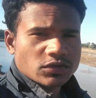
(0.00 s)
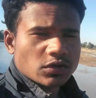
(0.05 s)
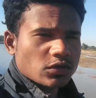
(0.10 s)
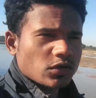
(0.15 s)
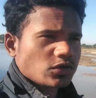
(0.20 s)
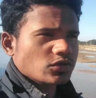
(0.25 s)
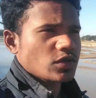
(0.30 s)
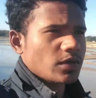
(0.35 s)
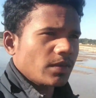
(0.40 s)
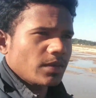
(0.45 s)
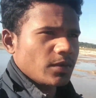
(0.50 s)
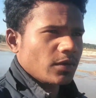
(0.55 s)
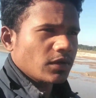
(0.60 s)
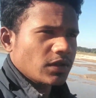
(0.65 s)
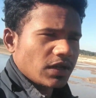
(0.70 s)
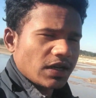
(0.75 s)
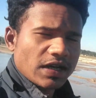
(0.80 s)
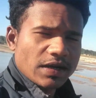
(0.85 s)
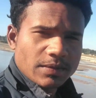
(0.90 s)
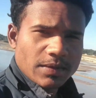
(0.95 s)
तो दोस्तों अभी
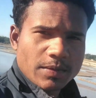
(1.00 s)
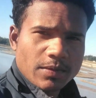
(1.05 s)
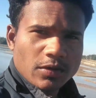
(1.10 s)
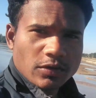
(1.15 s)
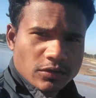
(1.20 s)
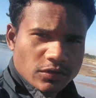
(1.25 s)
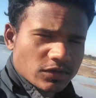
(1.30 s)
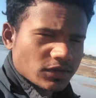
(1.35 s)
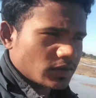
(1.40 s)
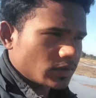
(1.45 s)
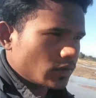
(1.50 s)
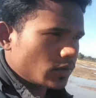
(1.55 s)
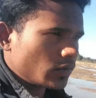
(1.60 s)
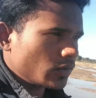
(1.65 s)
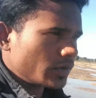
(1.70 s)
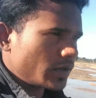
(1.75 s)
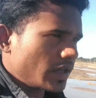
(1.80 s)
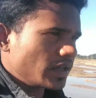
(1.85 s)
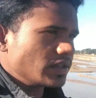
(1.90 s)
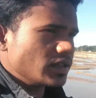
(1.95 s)
बहुत लेट भी बहुत हो,
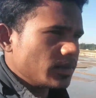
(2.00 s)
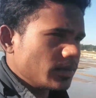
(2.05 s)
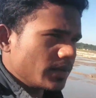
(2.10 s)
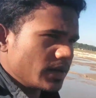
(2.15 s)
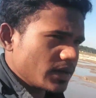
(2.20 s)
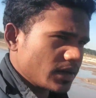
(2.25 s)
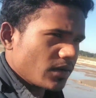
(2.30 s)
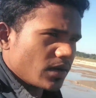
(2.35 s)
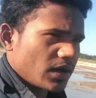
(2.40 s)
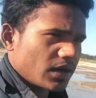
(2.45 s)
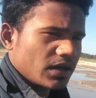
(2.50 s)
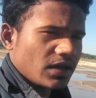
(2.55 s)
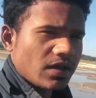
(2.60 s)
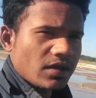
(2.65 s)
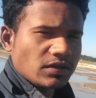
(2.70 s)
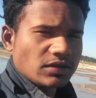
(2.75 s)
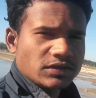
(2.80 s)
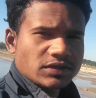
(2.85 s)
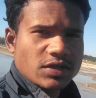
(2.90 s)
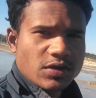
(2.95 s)
हो गया इधर मेरे को आके
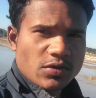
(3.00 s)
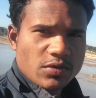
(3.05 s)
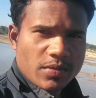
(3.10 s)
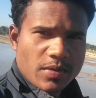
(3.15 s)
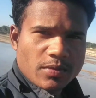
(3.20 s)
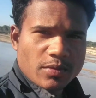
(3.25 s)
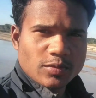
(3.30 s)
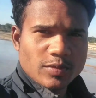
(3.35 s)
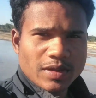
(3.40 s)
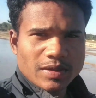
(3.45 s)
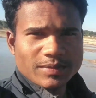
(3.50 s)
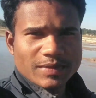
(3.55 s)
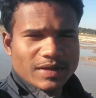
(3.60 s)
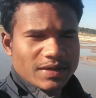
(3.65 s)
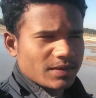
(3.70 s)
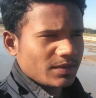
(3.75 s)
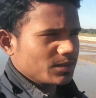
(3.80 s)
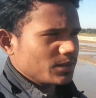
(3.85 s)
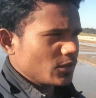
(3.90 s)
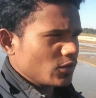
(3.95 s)
क्योंकि मैं मोबाइल
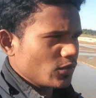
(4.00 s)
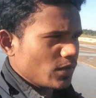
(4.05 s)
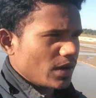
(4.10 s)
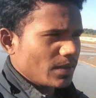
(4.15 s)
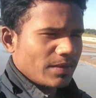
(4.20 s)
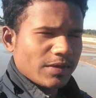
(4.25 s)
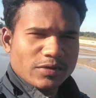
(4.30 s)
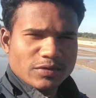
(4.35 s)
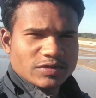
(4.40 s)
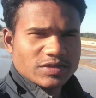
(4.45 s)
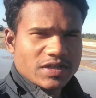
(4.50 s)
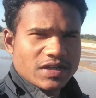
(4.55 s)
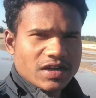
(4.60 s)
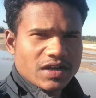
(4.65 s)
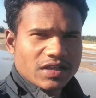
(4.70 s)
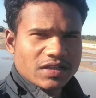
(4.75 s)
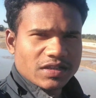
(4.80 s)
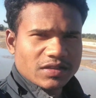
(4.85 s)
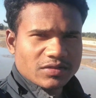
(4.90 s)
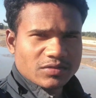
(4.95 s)
में मोबाइल में कुछ छेड़
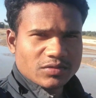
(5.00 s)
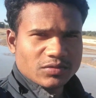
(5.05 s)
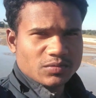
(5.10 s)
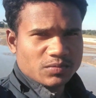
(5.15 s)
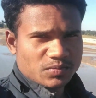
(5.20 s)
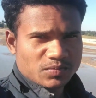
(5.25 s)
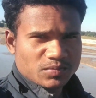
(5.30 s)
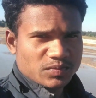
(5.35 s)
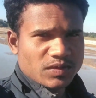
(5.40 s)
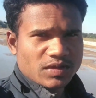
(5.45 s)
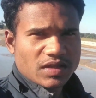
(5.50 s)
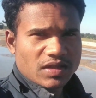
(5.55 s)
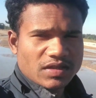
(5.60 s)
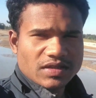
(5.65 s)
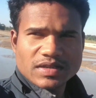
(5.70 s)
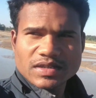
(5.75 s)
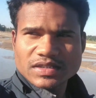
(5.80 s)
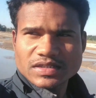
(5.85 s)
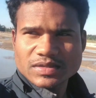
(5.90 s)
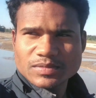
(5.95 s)
रहा था तो
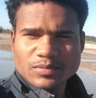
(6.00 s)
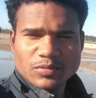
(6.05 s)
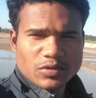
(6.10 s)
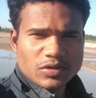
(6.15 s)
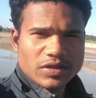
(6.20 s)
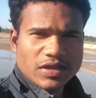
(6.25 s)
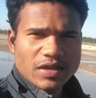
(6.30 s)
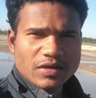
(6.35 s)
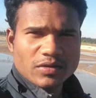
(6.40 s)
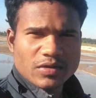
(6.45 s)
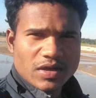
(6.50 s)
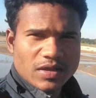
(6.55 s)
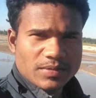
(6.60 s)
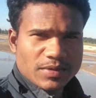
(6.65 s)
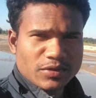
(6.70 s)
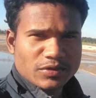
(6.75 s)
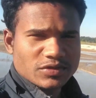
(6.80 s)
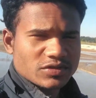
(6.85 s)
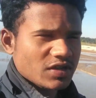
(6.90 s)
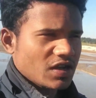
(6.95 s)
भूल गया घर
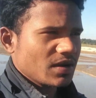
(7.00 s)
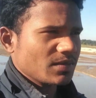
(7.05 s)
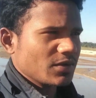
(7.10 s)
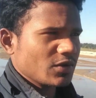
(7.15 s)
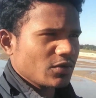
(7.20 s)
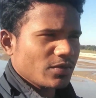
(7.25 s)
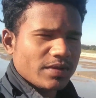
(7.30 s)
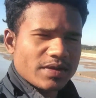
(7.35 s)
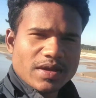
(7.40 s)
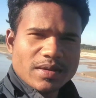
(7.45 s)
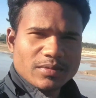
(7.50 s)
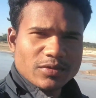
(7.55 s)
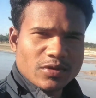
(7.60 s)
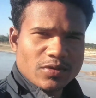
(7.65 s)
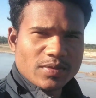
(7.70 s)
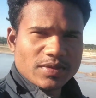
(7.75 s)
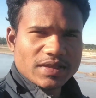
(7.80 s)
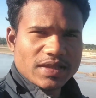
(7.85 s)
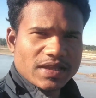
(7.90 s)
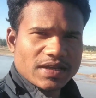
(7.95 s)
में कुछ काम है वो मैं आप
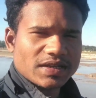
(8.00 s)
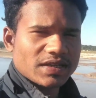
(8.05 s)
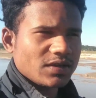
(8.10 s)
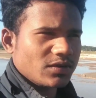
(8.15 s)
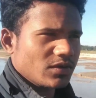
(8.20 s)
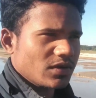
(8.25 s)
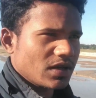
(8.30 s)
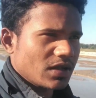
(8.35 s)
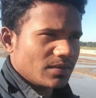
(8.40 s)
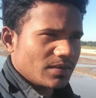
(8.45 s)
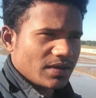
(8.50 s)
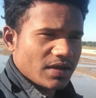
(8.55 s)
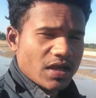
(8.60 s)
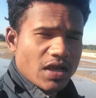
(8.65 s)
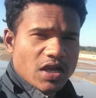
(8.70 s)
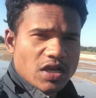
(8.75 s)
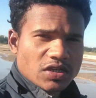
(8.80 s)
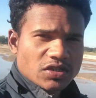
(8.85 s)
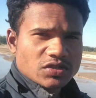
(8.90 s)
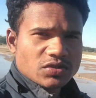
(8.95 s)
लोगों को बताने क्योंकि घर में
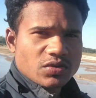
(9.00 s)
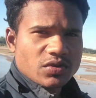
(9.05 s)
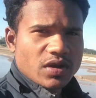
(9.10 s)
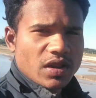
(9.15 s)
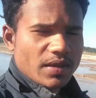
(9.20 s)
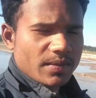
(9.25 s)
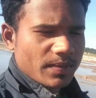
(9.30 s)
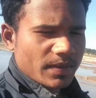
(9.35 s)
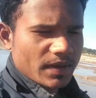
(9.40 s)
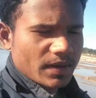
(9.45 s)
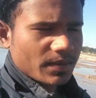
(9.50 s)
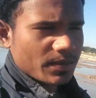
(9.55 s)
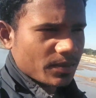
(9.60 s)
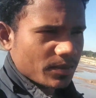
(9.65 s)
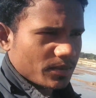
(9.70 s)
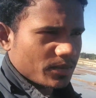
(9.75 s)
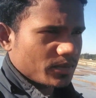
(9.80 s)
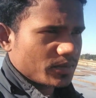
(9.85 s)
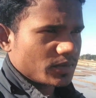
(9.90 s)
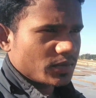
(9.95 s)
सोहराय परब
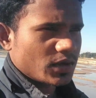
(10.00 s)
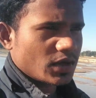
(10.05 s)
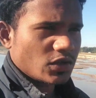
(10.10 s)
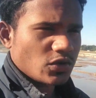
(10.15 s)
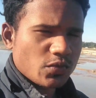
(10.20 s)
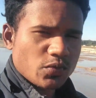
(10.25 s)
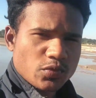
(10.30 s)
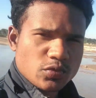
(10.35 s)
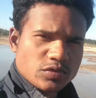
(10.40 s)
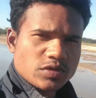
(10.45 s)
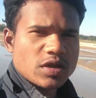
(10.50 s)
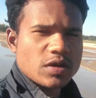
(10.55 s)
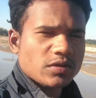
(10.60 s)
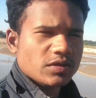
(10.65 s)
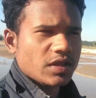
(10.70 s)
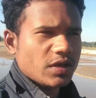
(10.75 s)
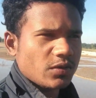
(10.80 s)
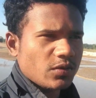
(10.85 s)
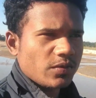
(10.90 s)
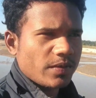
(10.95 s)
का जो पूजा
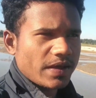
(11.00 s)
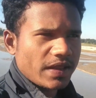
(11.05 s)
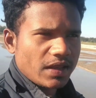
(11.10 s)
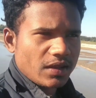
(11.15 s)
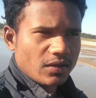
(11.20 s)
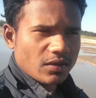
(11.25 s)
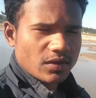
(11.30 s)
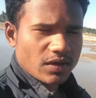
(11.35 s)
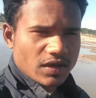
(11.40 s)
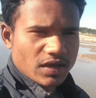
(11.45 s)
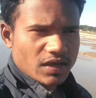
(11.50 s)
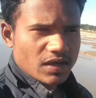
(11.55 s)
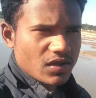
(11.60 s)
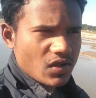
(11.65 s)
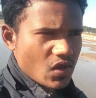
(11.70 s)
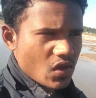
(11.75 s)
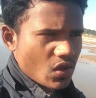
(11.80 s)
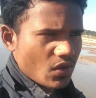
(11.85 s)
होता है वो बैल लोग का